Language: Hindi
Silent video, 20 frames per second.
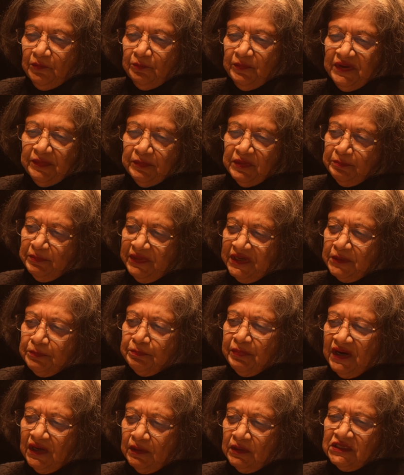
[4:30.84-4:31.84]
मे, मेरे
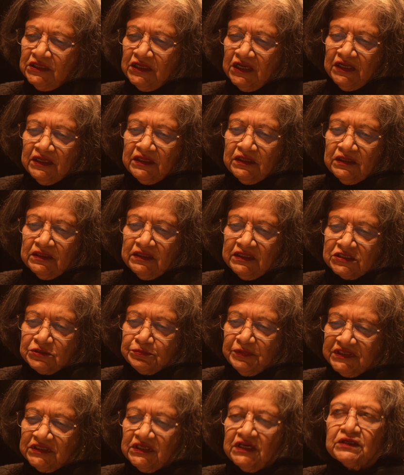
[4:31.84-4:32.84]
पाठ के
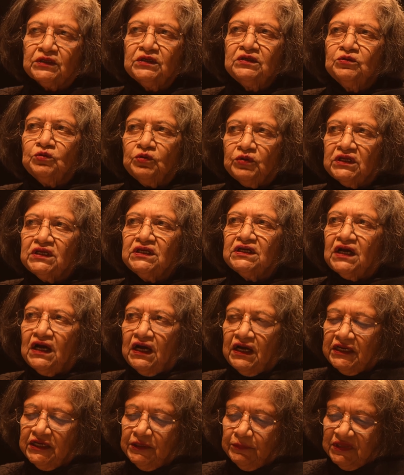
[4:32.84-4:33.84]
नस्बतन उनकी
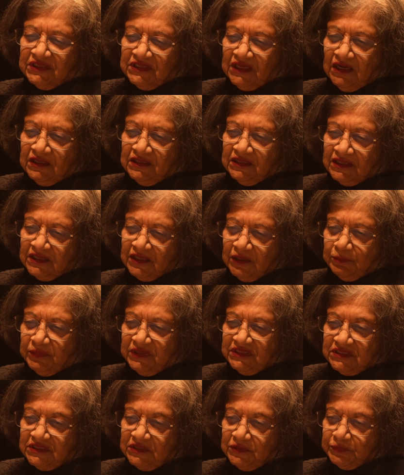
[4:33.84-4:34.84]
कहानी में तालियां कम
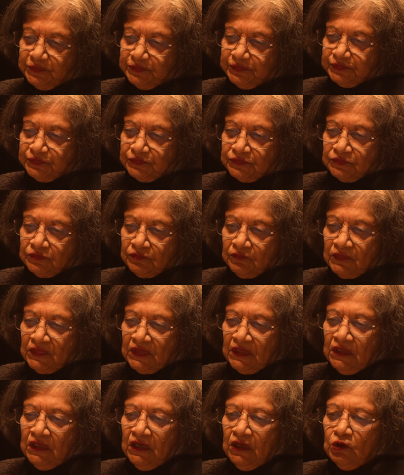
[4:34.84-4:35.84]
बजी
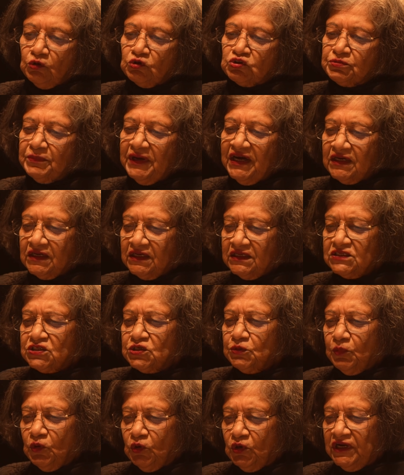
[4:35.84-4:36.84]
उसमें
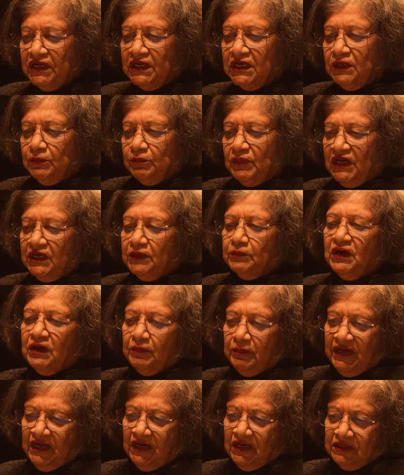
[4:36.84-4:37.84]
अंग्रेजी बोलने की महिमा
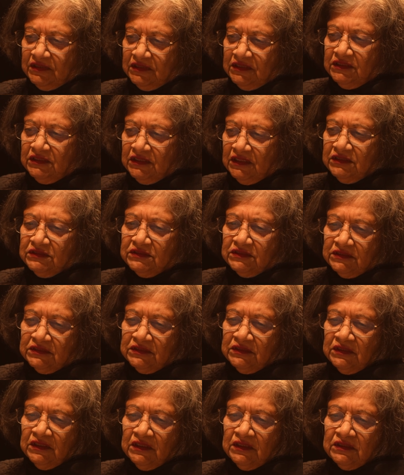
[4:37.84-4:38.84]
बयान की गई थी
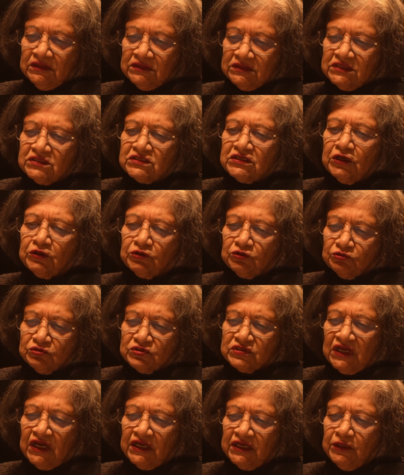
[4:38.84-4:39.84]
जिससे
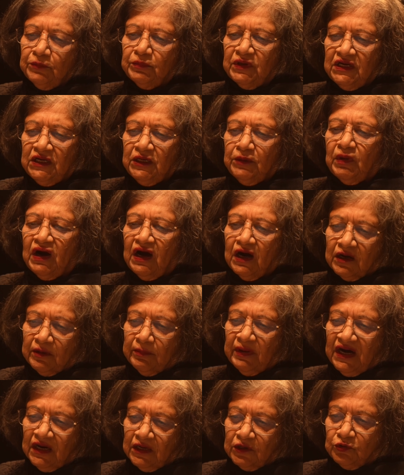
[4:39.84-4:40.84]
हिंदुस्तानी भले बाग
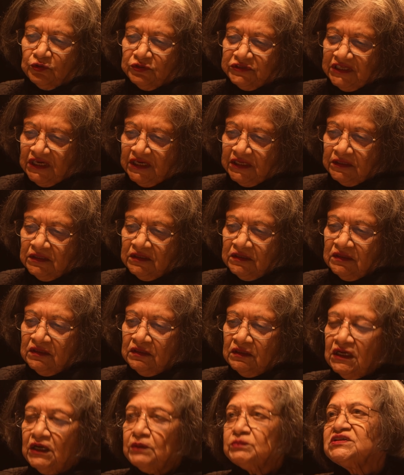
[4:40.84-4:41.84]
बाग हो
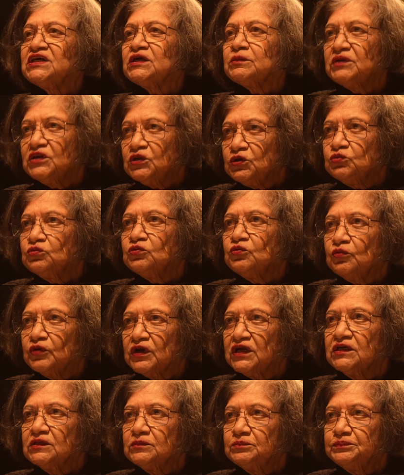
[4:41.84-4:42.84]
जाएं अब जर्मन क्यों
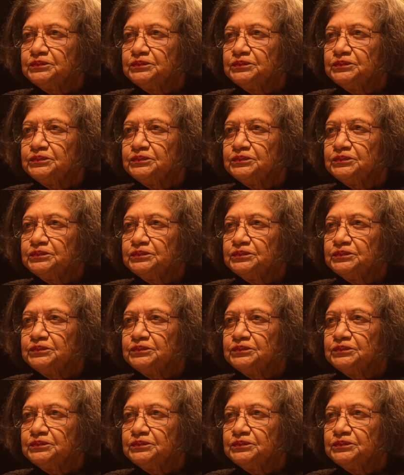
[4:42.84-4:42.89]
होंगे